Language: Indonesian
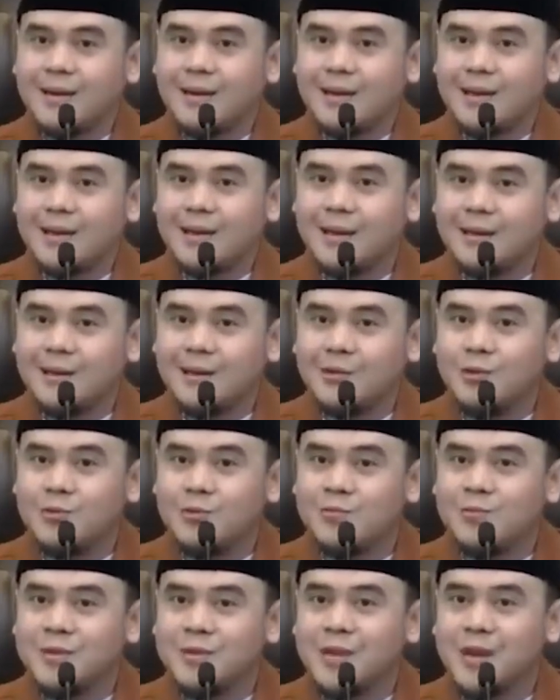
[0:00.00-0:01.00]

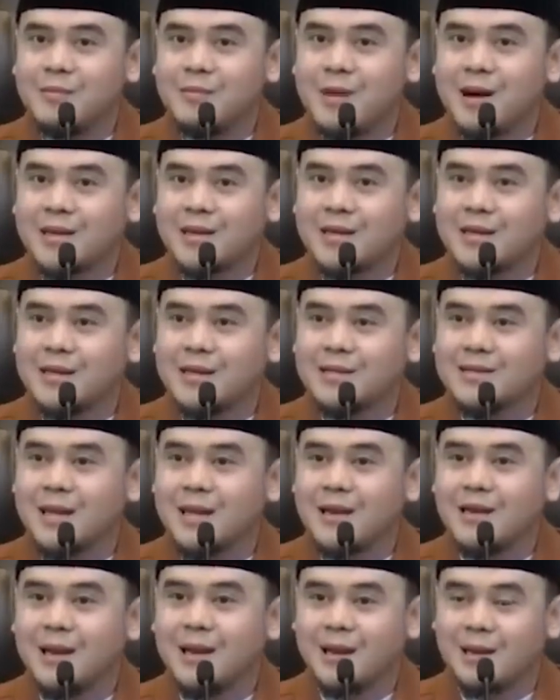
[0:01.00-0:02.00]
Hidupnya makin
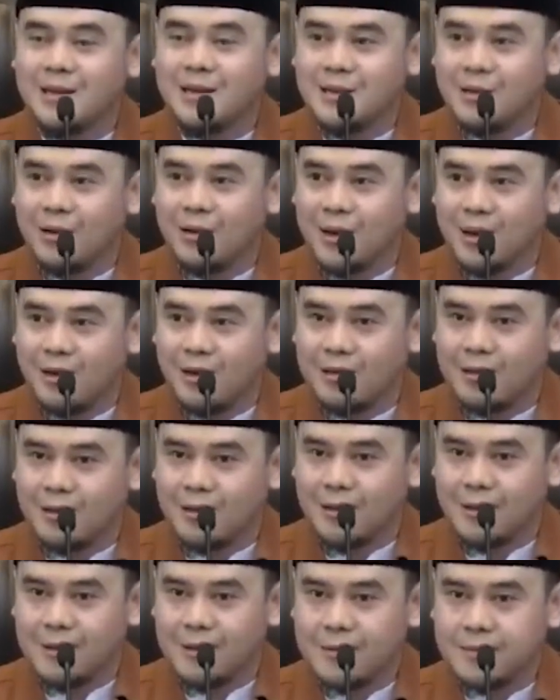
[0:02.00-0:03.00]
disayangi oleh
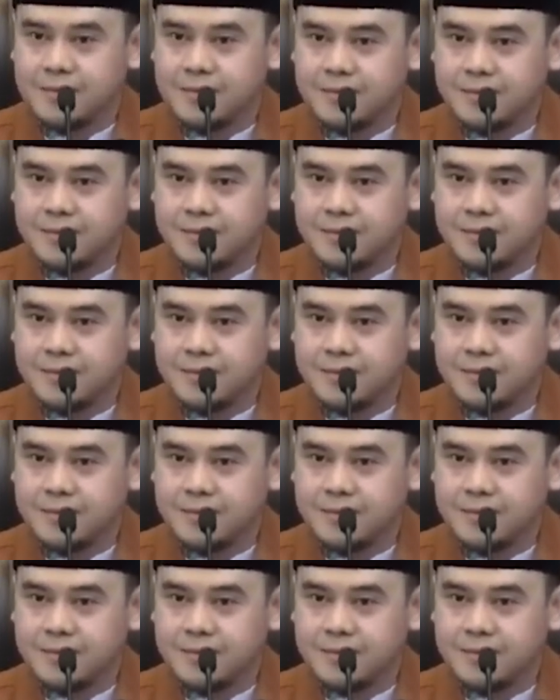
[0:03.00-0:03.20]
Allah